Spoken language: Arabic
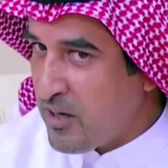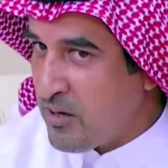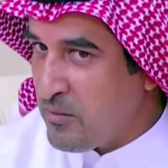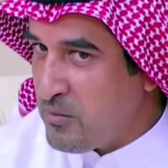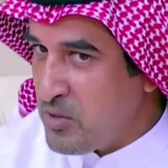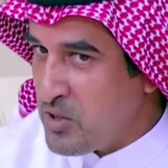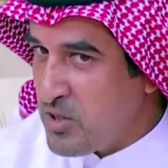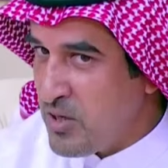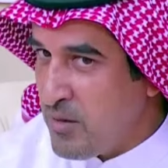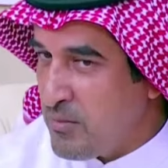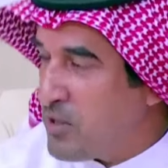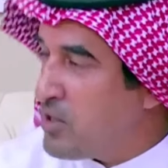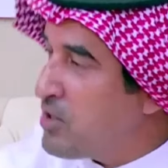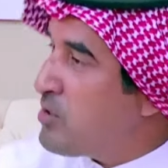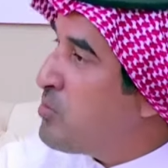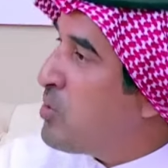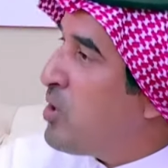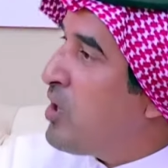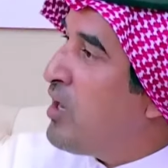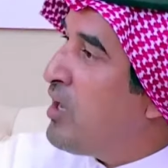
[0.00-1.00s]
حسابك قلت ابو
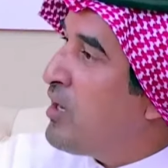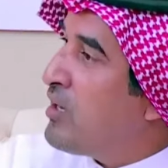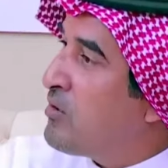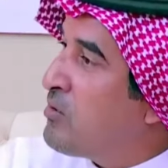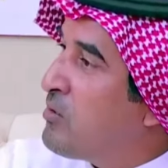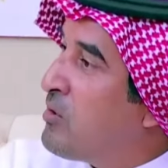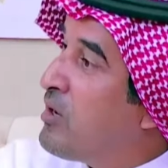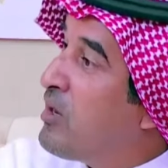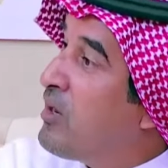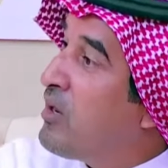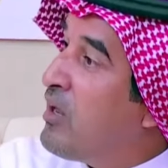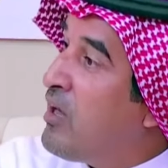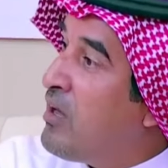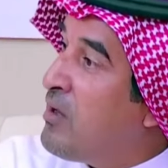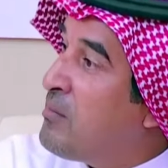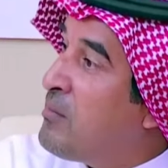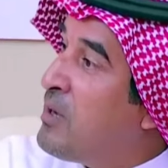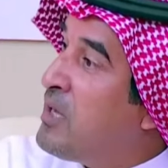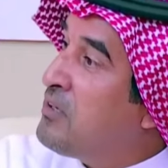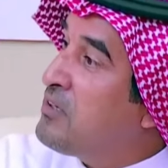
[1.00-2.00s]
خالد والله
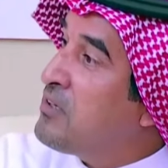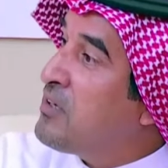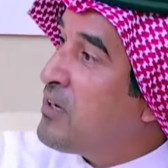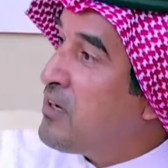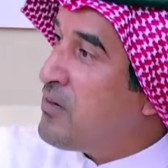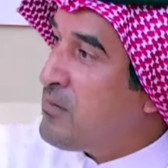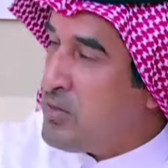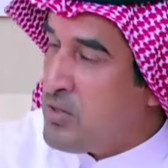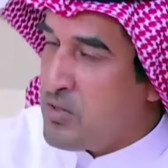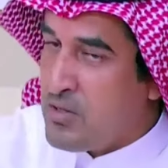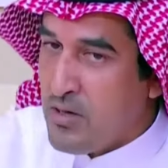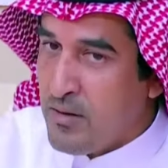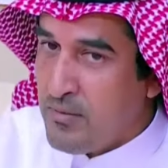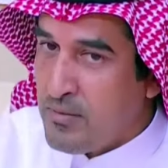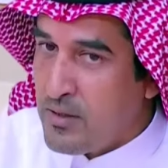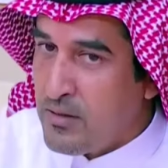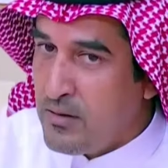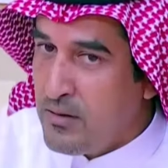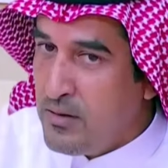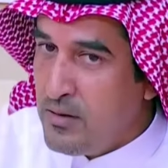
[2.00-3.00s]
ما اعطيها رقم حسابي
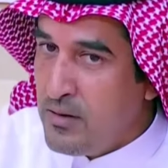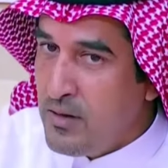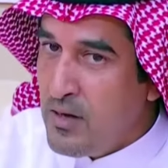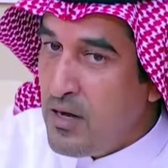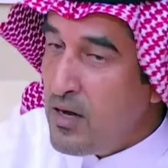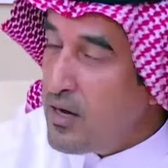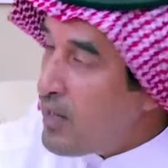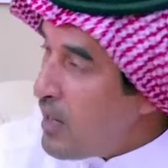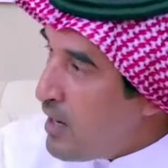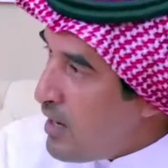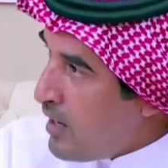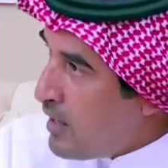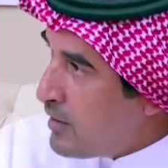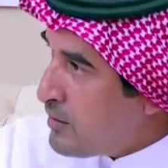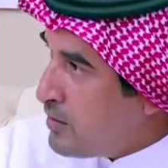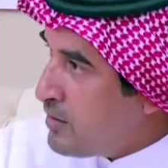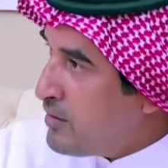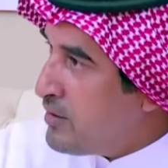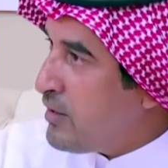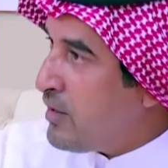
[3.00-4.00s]
قال لا
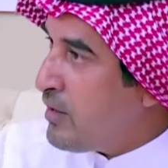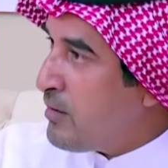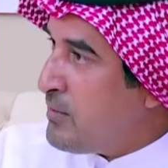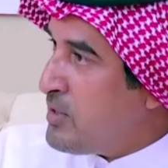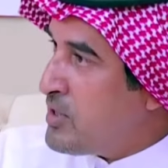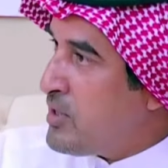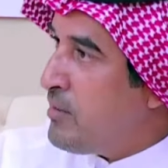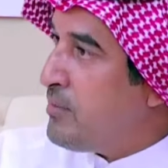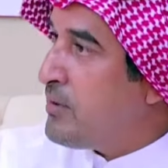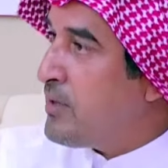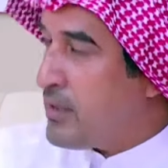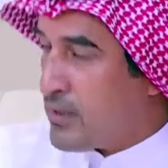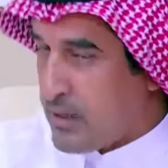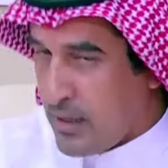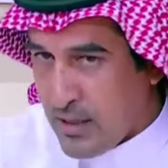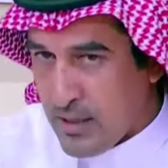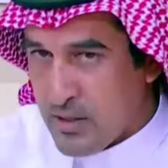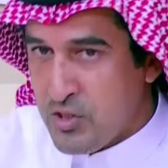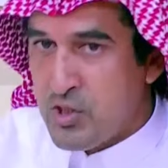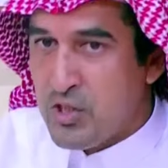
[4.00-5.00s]
تعطيها رقم حسابك قلت
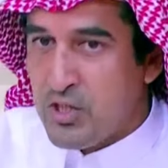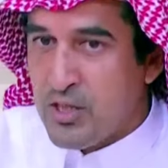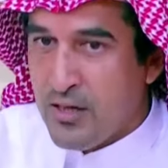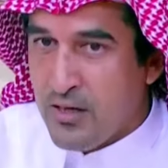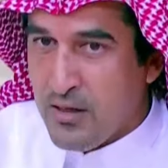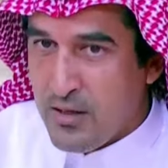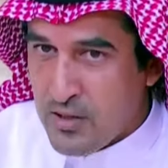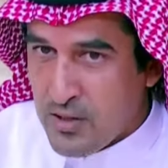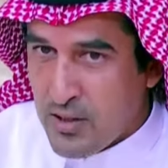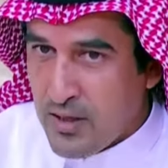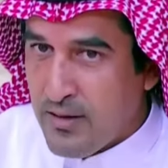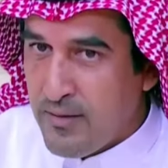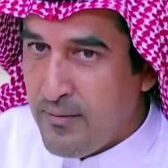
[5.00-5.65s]
خلاص ان شاء الله ان شاء الله